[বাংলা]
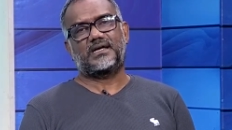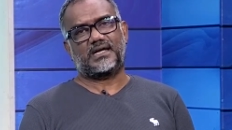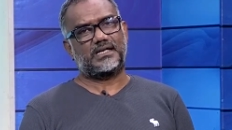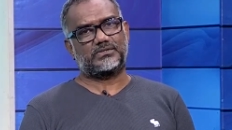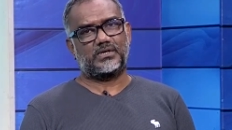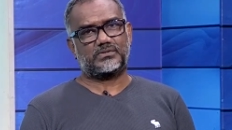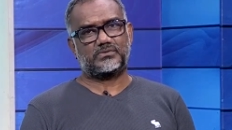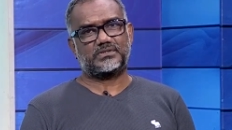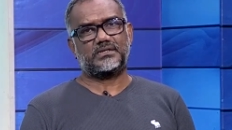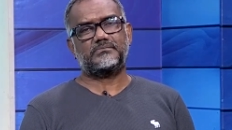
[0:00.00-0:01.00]
খেলাধুলা
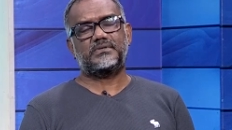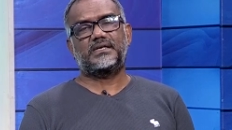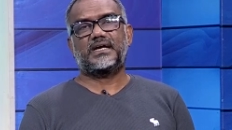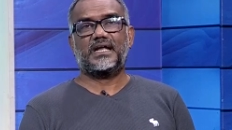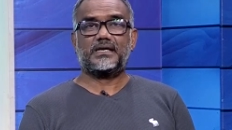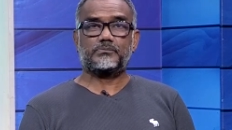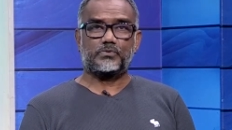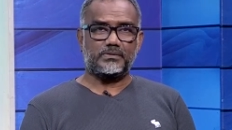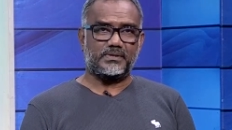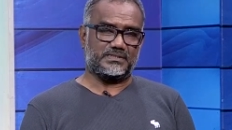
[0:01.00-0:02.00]
করতাম খেলার
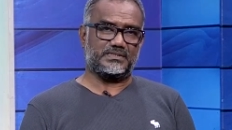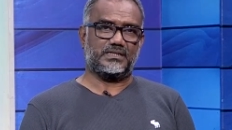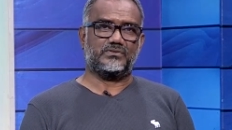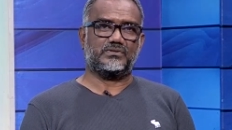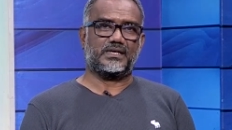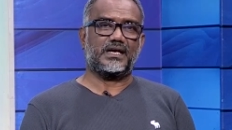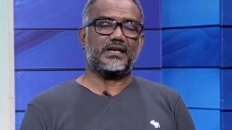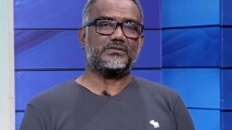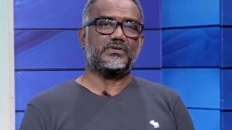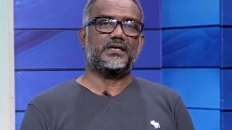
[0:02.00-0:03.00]
পরিবেশ ছিল
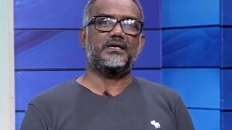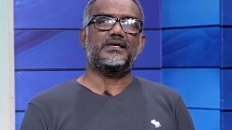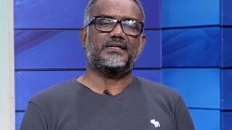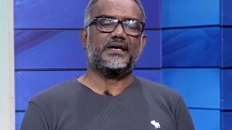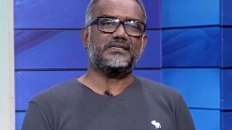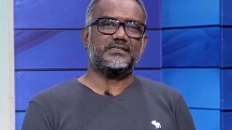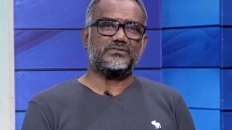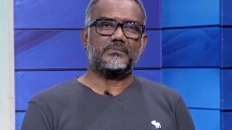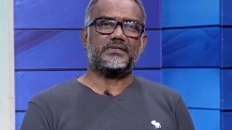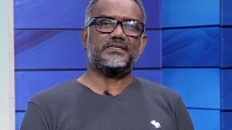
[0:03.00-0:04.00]
খেলাধুলা দেখা যেত
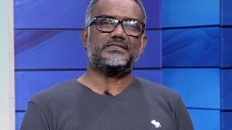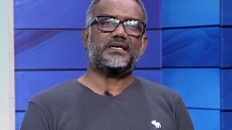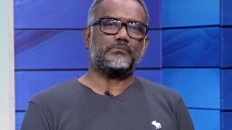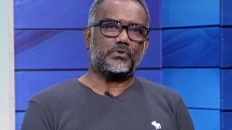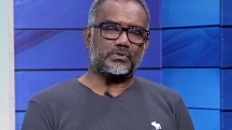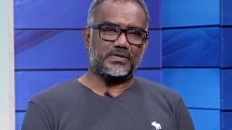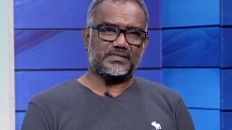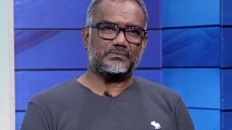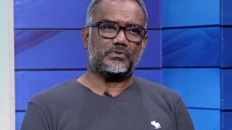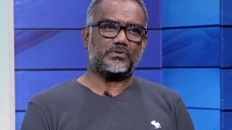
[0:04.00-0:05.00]
আমাদের যারা বড়
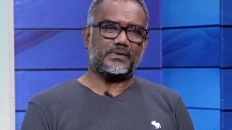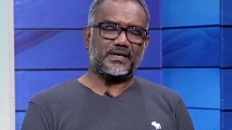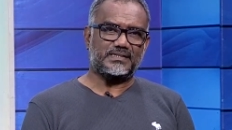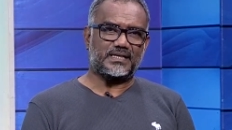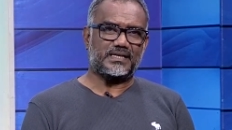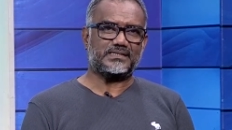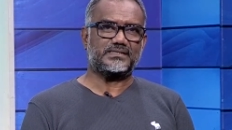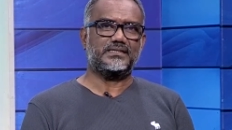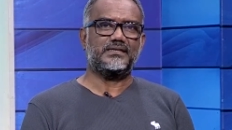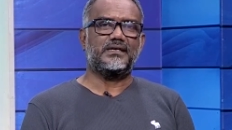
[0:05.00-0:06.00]
আছে বড় ভাই যারা
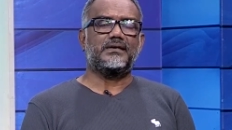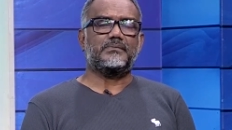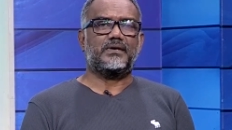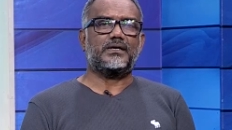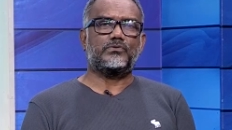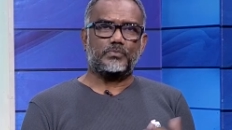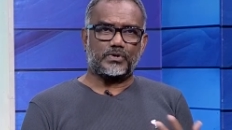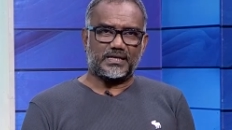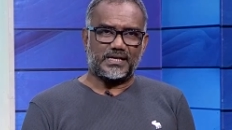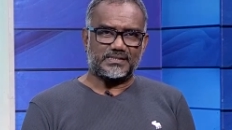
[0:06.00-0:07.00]
আছে বা
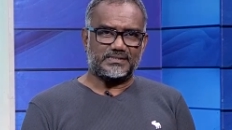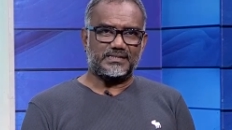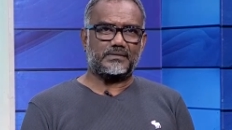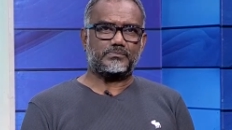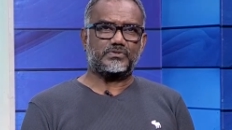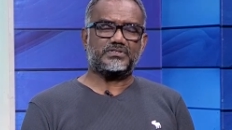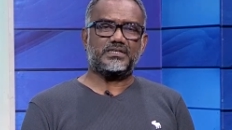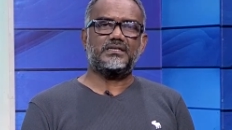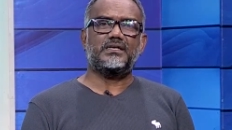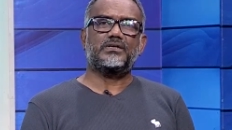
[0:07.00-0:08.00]
উপরের ক্লাসে যারা
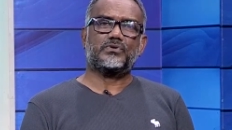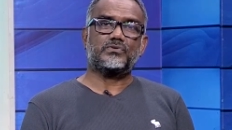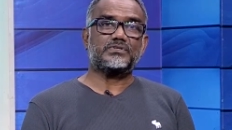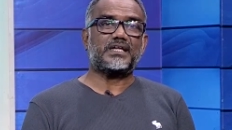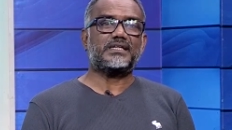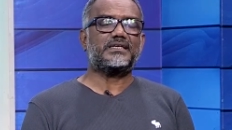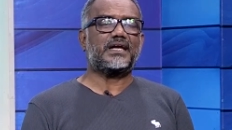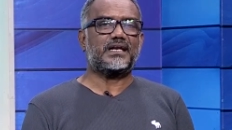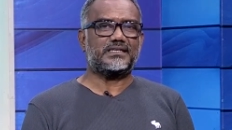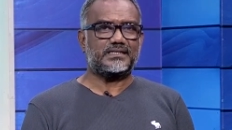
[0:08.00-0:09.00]
পড়ছে তখন তাদের
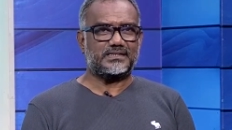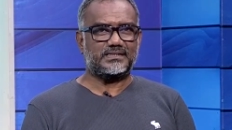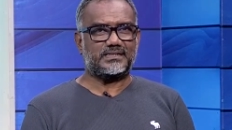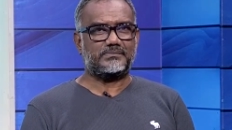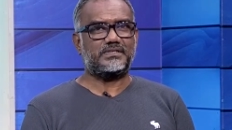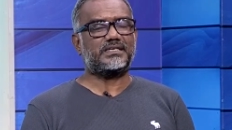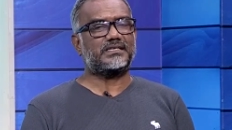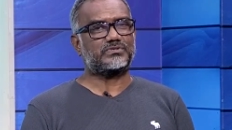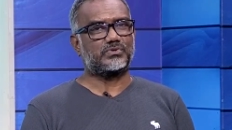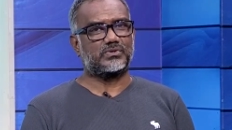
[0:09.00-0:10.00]
খেলা দেখতে যেতাম ইন্টার
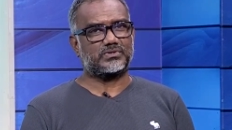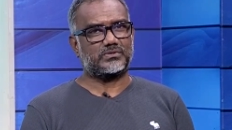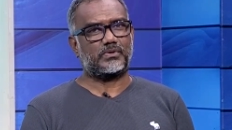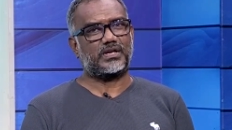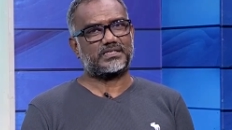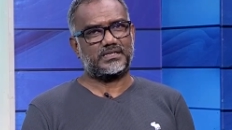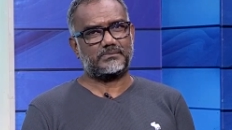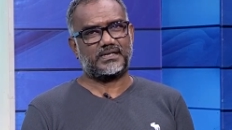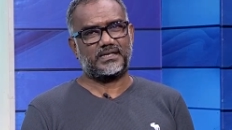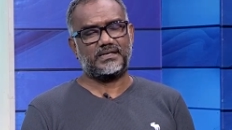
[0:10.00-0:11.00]
স্কুল হতো পলাশের
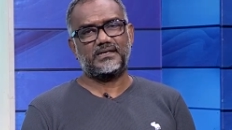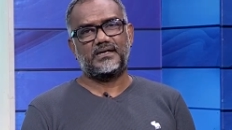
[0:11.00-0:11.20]
মাঠে